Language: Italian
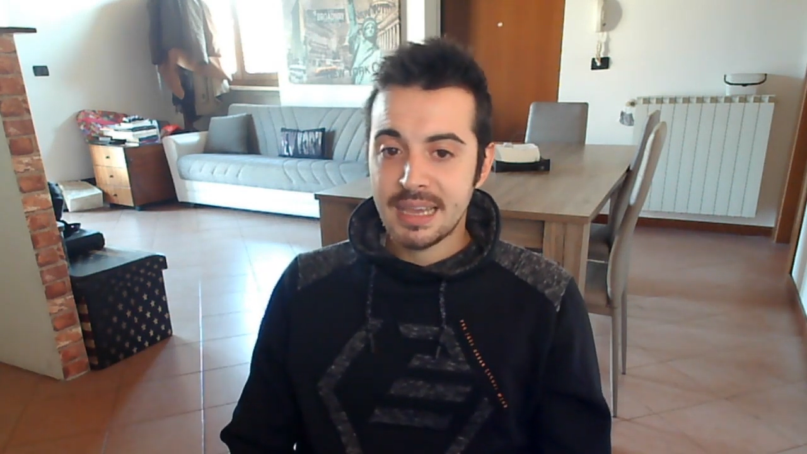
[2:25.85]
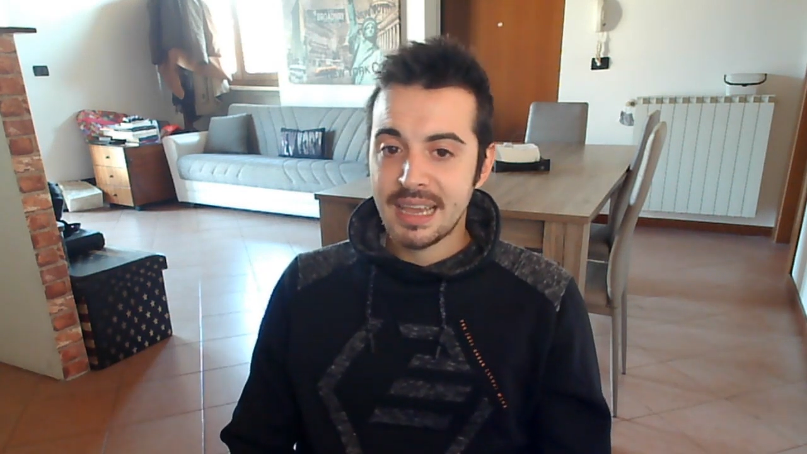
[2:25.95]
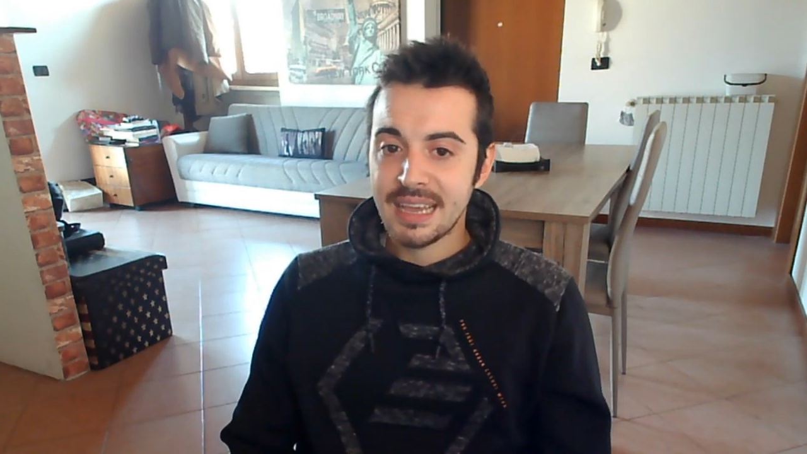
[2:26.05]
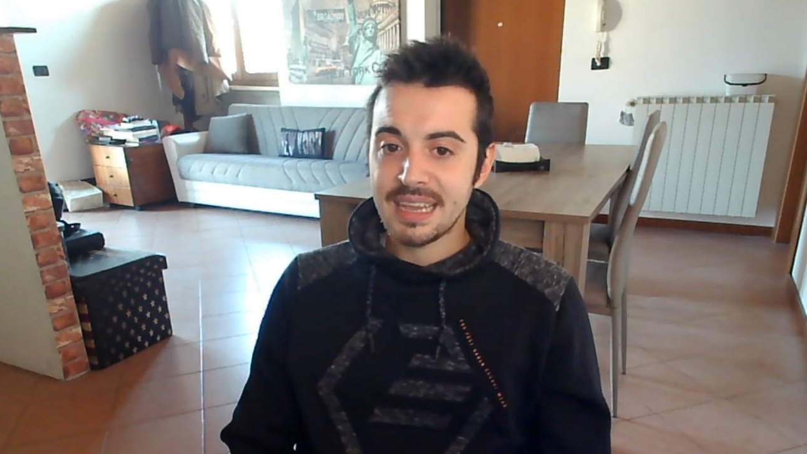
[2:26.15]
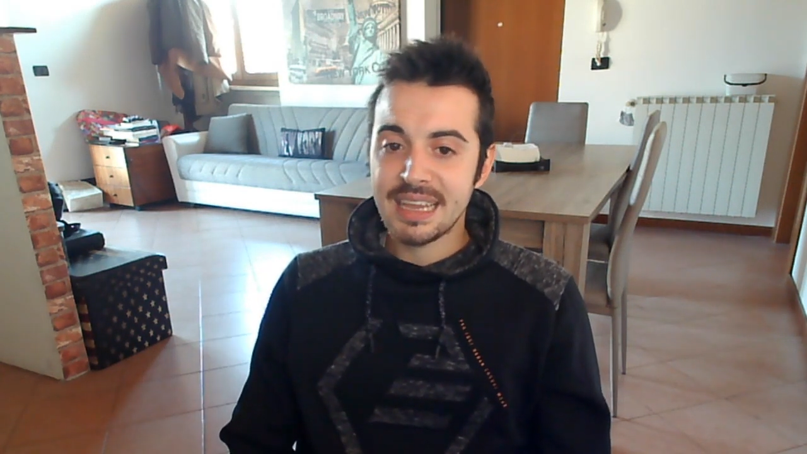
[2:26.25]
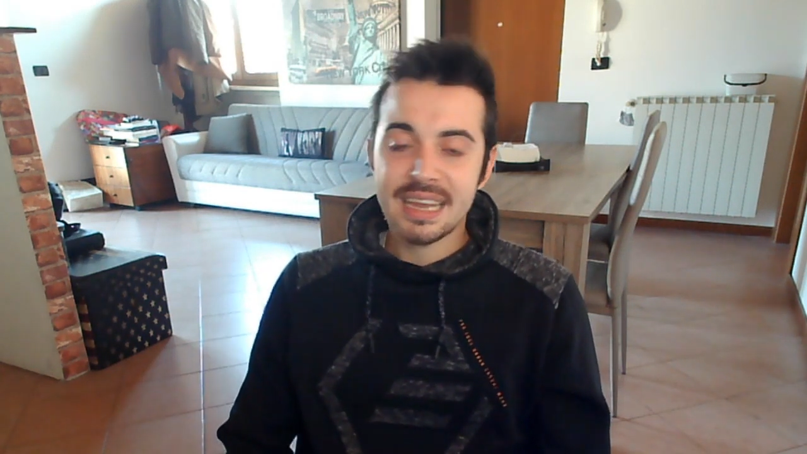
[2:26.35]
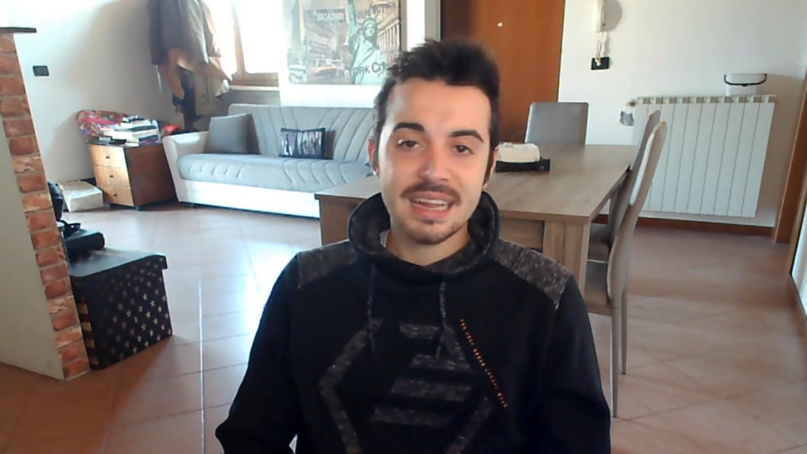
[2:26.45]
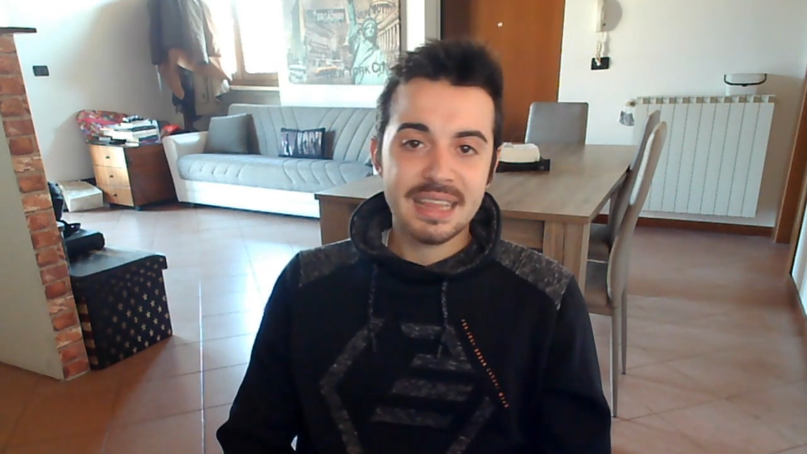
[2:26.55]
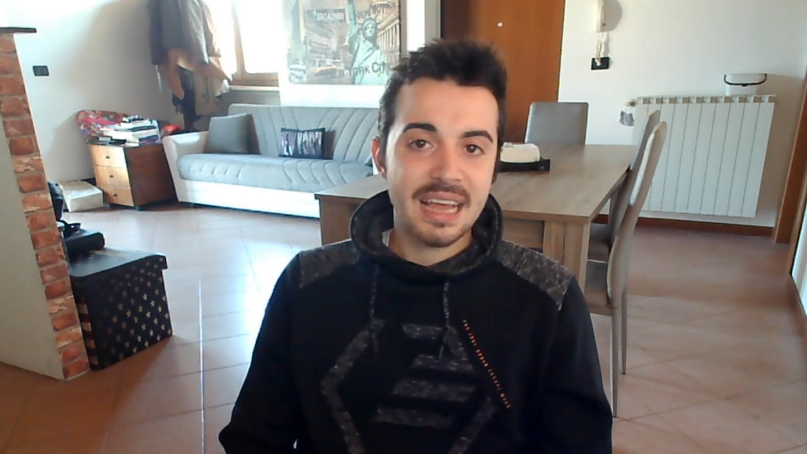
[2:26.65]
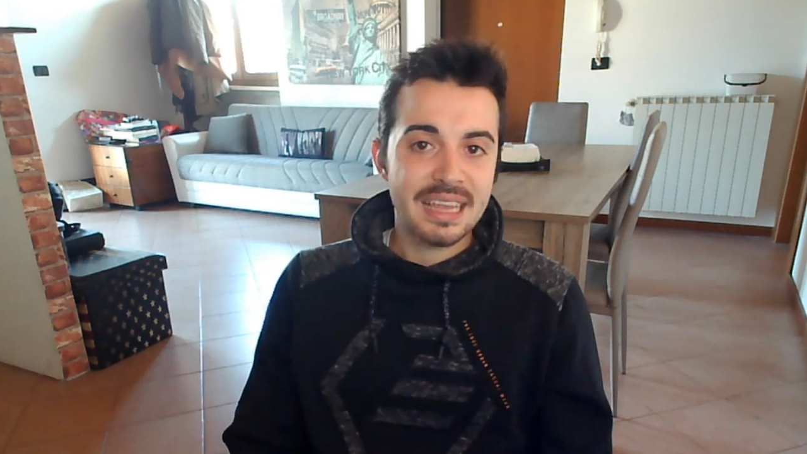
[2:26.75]
che in
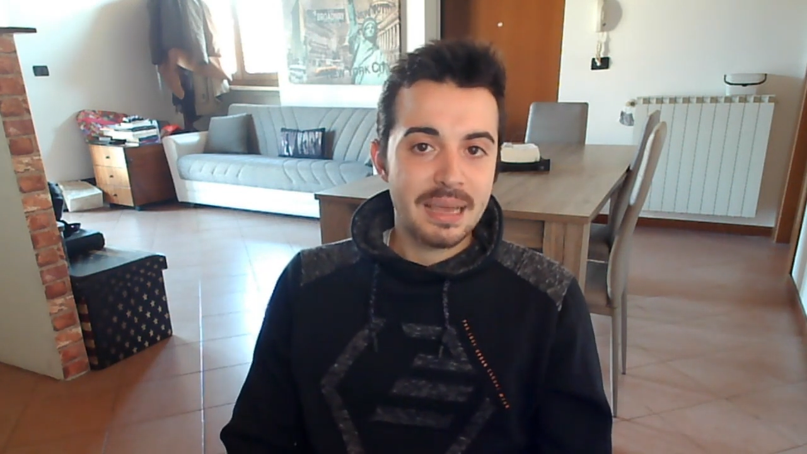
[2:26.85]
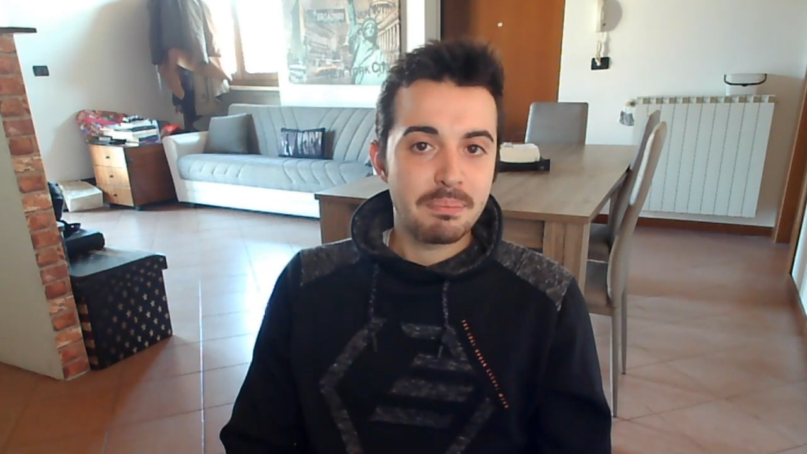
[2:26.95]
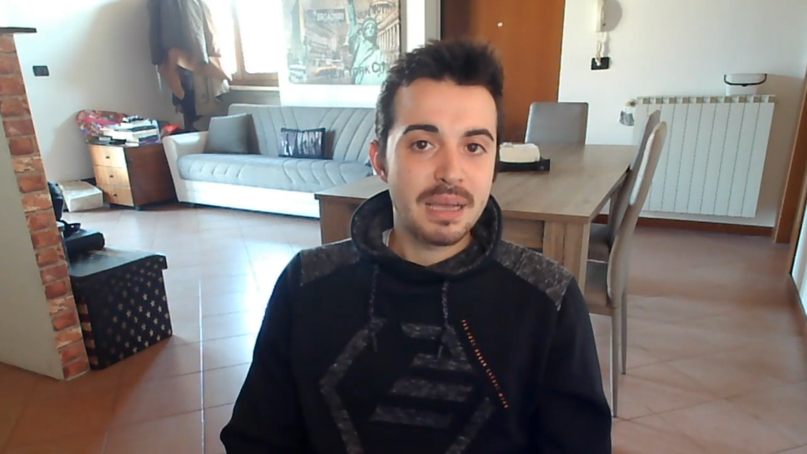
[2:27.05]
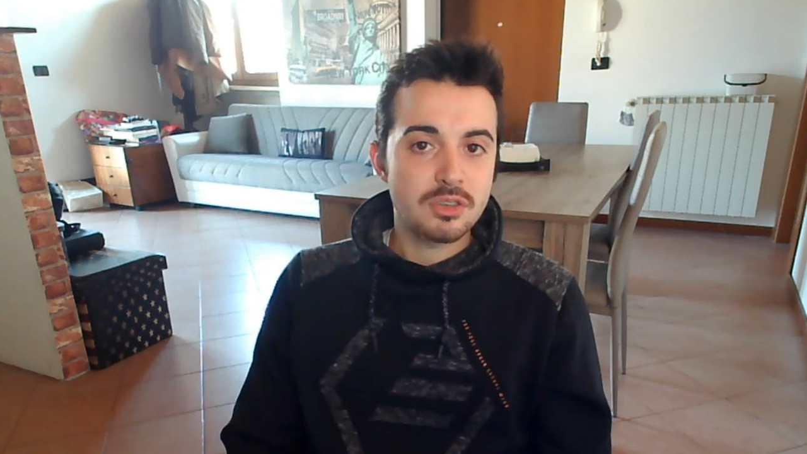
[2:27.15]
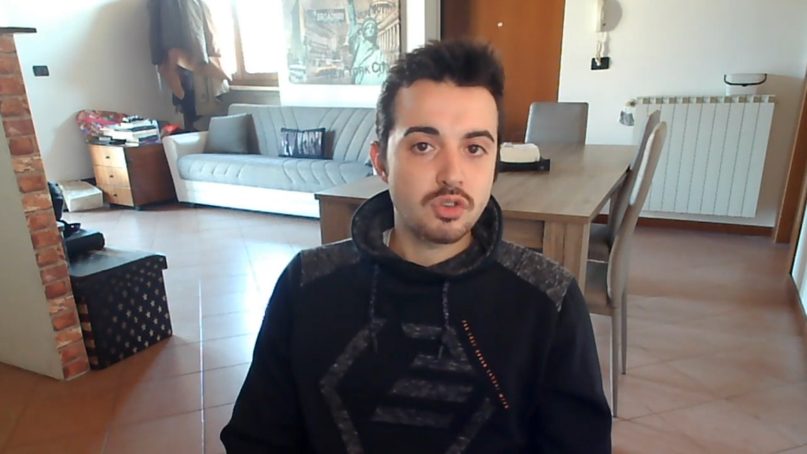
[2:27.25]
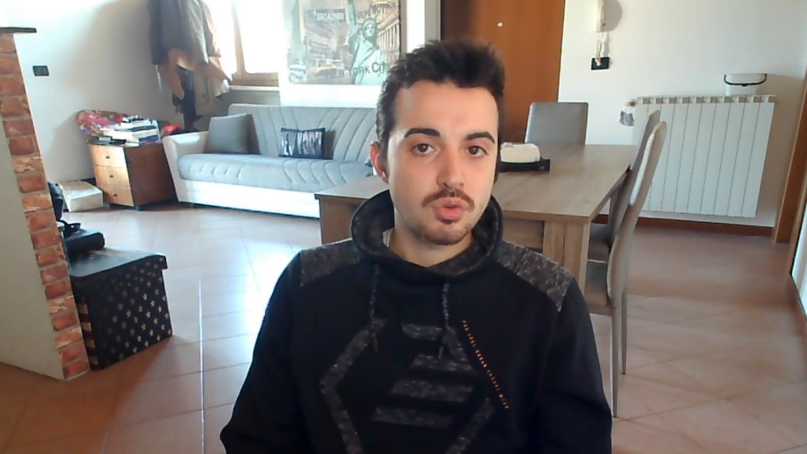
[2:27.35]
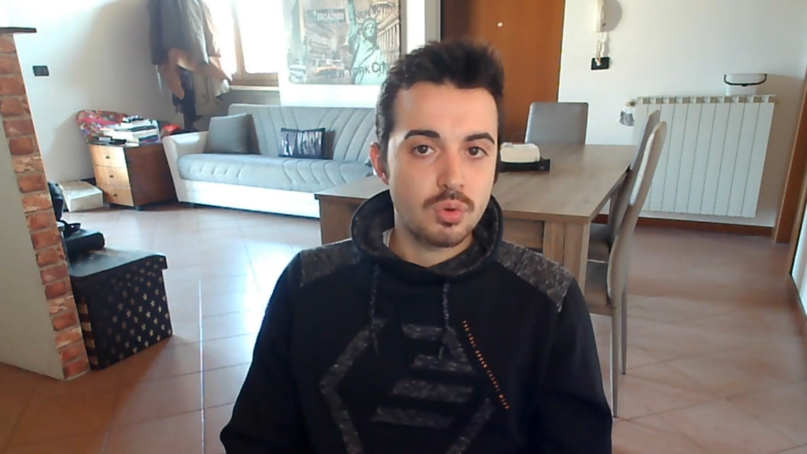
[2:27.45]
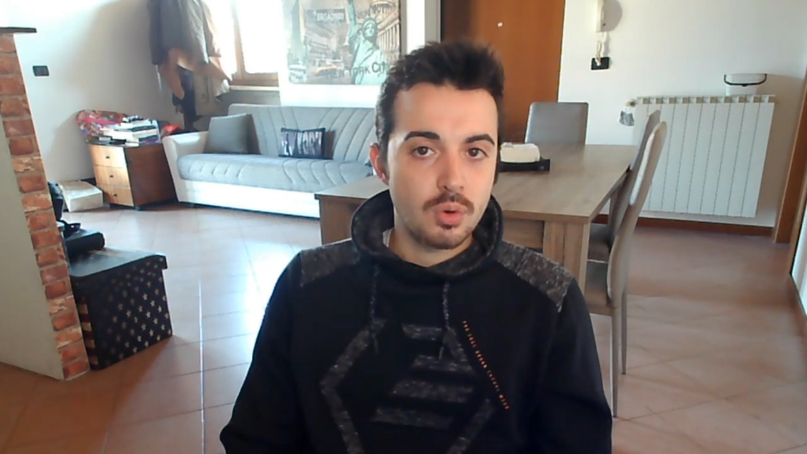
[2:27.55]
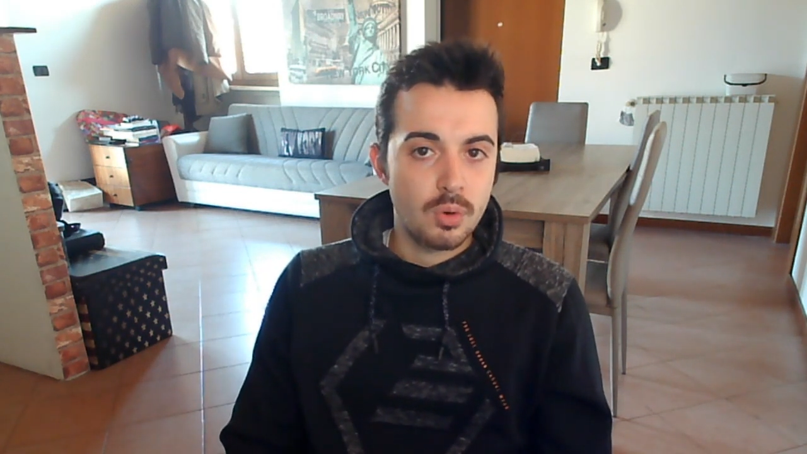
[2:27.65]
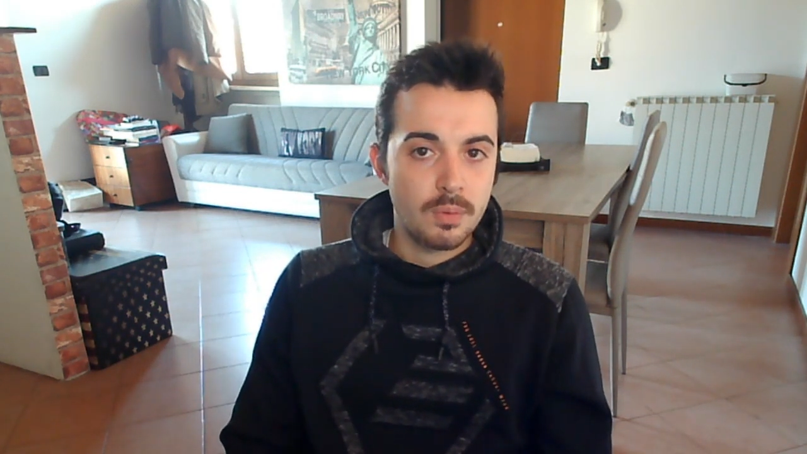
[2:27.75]
realtà anche Ben
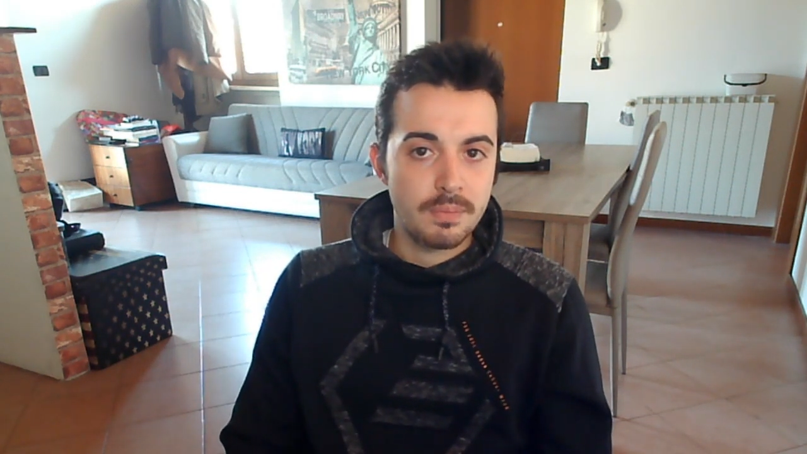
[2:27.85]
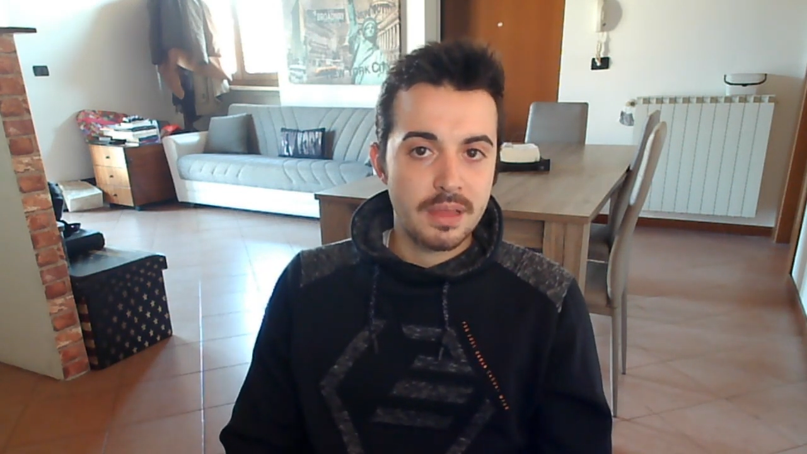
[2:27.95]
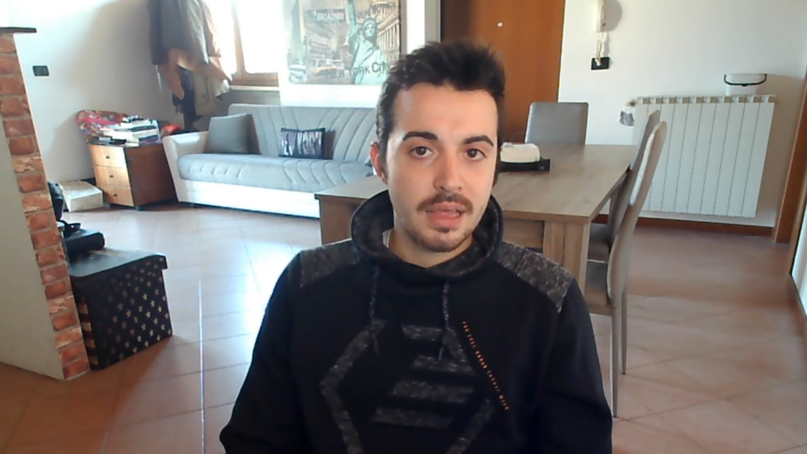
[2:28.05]
Solo